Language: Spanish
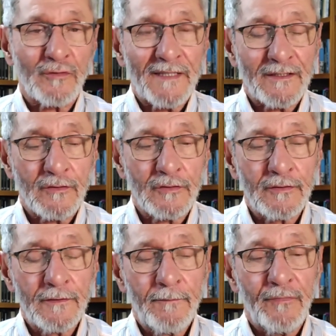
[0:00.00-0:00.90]

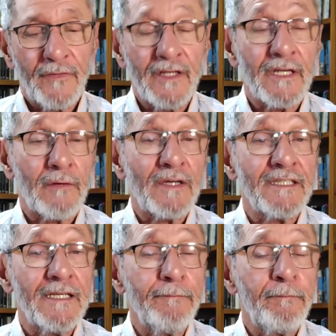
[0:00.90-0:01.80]
metros, y llegó
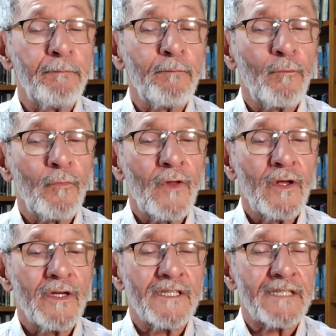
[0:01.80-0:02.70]
allí
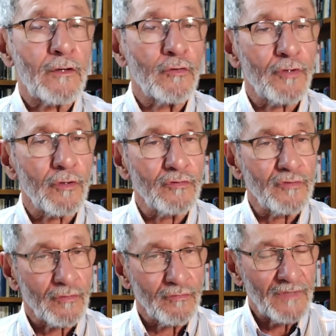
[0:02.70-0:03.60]
y se encontró con
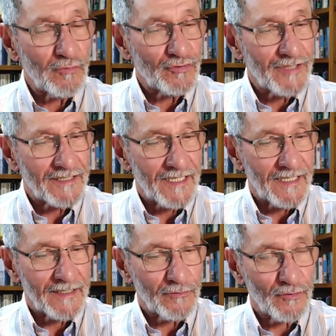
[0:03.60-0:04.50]
una
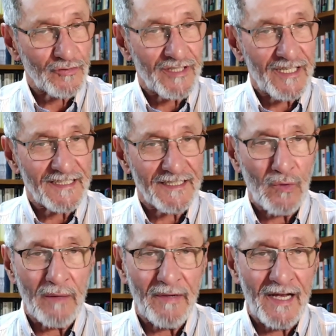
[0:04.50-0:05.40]
muchacha de unos
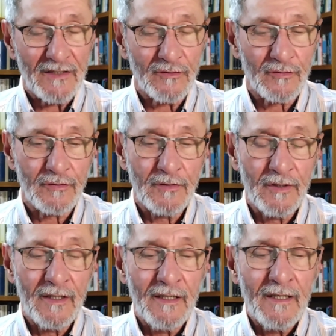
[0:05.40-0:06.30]
19 años,
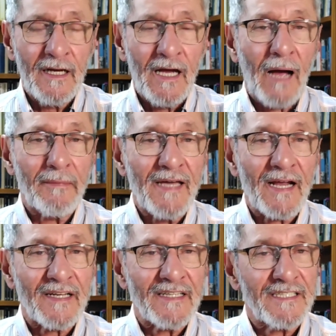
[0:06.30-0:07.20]
había
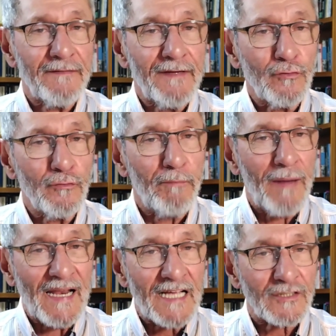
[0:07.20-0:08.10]
recibido un
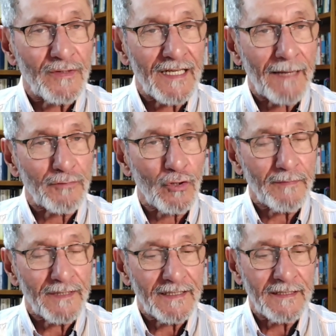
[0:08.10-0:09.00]
balazo en el
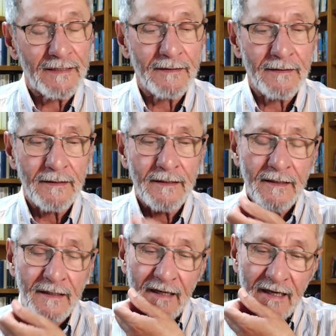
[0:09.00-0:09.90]
abdomen.
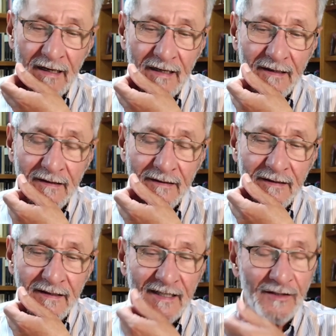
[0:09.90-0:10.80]
Él
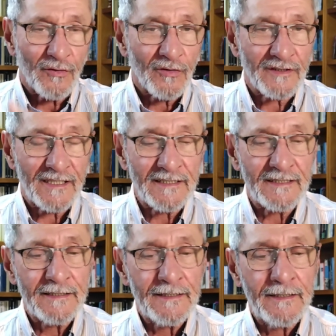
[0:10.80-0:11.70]

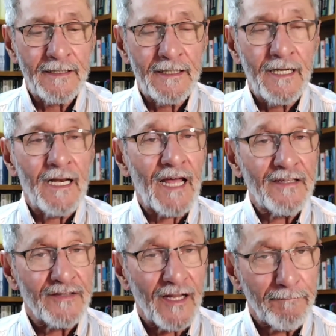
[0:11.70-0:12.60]
entonces la
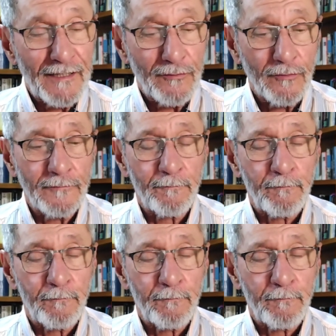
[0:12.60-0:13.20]
intervino,